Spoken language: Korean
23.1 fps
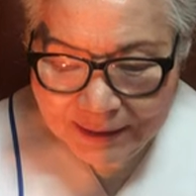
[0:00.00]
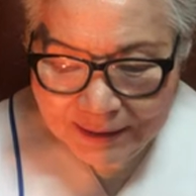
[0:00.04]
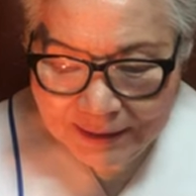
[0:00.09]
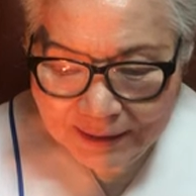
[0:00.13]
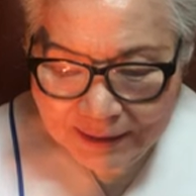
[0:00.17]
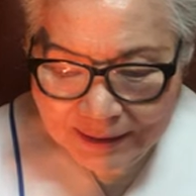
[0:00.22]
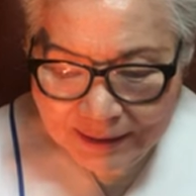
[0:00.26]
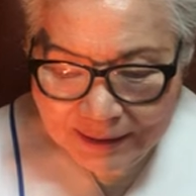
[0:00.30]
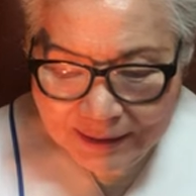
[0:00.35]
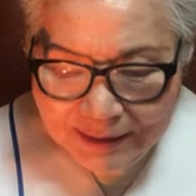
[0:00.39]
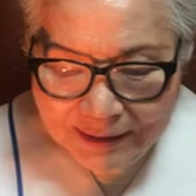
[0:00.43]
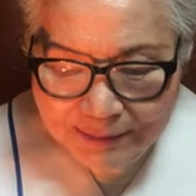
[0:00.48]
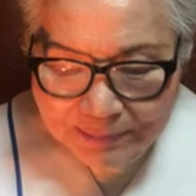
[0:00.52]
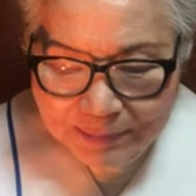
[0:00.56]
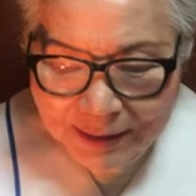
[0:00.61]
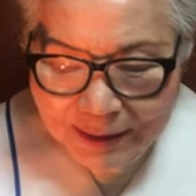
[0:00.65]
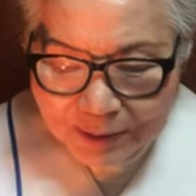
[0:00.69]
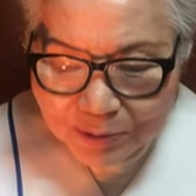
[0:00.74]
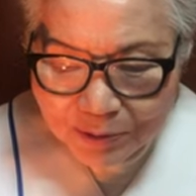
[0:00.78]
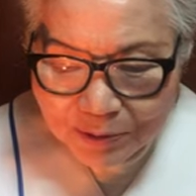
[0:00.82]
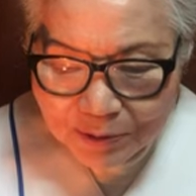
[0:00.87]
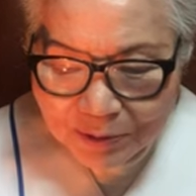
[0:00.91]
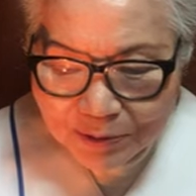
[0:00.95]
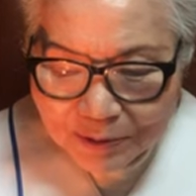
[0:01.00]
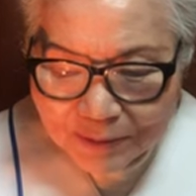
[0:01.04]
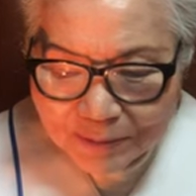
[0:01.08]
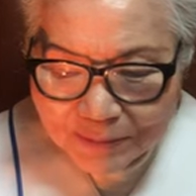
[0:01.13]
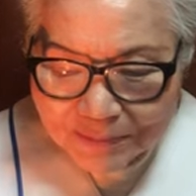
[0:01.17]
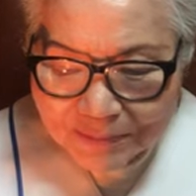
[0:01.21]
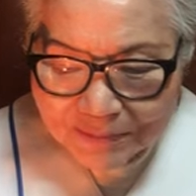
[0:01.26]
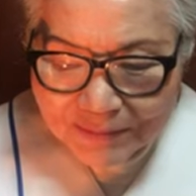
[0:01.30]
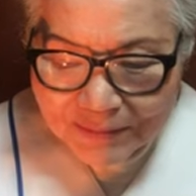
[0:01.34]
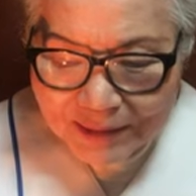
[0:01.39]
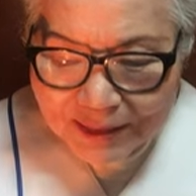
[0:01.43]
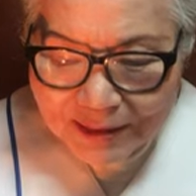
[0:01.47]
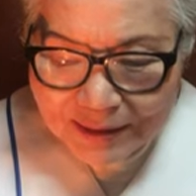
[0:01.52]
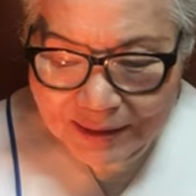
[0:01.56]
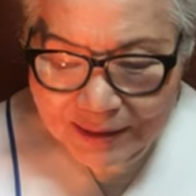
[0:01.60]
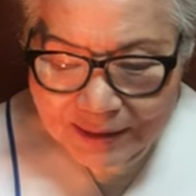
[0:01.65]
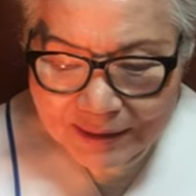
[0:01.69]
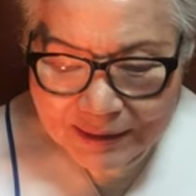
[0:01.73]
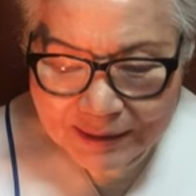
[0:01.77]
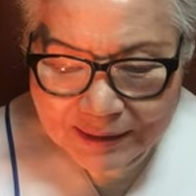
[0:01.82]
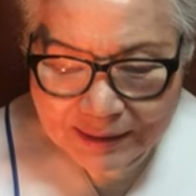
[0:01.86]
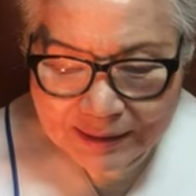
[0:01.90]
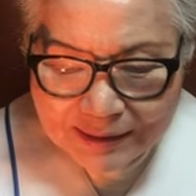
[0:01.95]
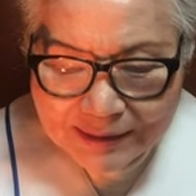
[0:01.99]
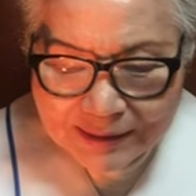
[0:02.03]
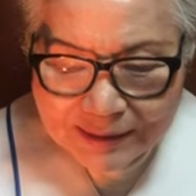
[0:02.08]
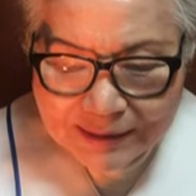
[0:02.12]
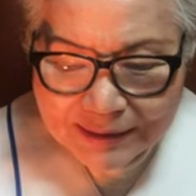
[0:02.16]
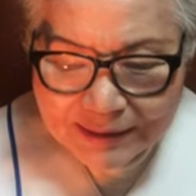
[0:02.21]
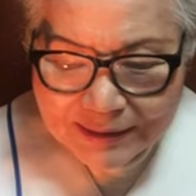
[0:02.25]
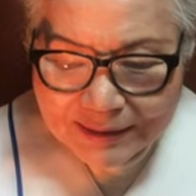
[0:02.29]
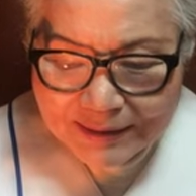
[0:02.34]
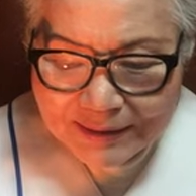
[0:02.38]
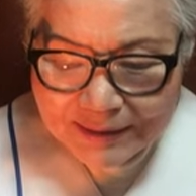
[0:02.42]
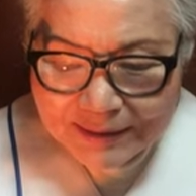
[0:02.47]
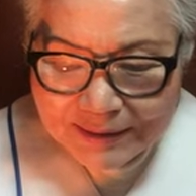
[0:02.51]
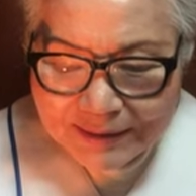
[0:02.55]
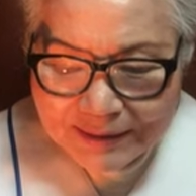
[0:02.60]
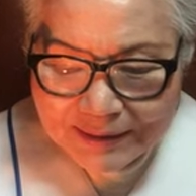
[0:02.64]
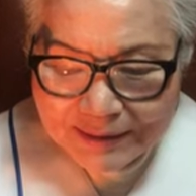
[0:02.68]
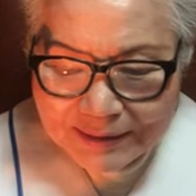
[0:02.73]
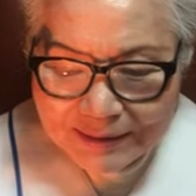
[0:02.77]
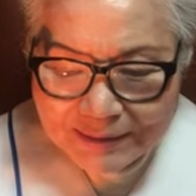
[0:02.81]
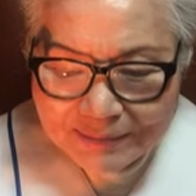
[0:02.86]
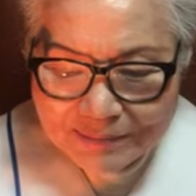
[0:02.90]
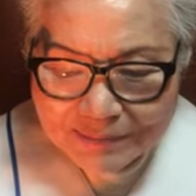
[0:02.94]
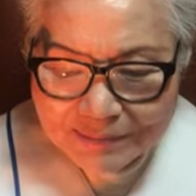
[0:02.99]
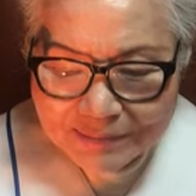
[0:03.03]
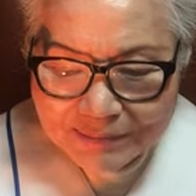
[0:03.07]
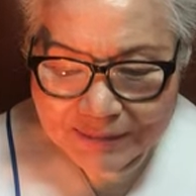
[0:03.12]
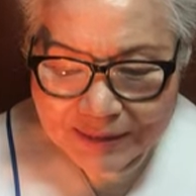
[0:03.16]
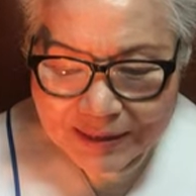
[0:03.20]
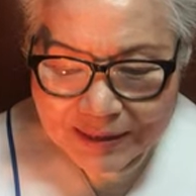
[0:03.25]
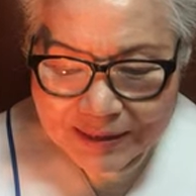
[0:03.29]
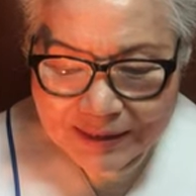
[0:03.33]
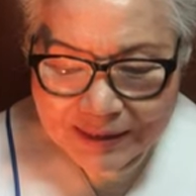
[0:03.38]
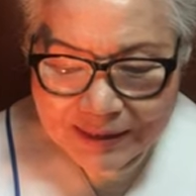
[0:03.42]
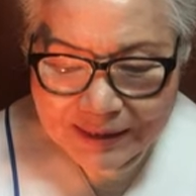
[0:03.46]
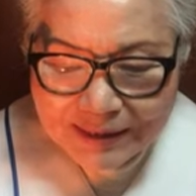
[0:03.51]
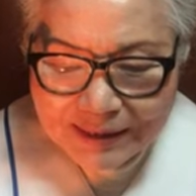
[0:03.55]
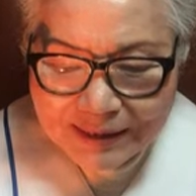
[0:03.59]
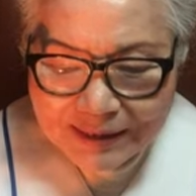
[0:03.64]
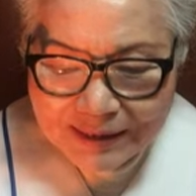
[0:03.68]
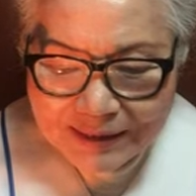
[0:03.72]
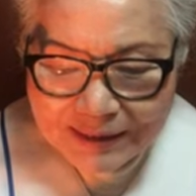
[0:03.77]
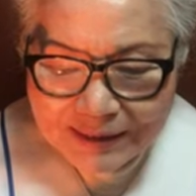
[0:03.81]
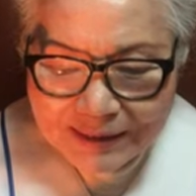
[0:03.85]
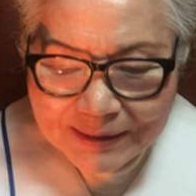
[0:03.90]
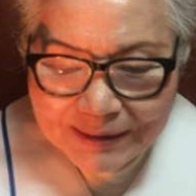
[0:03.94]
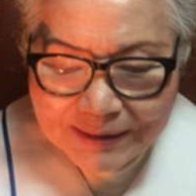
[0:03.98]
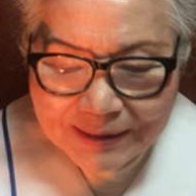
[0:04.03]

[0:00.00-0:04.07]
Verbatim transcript: 에, 바로 에, 어, 그 저기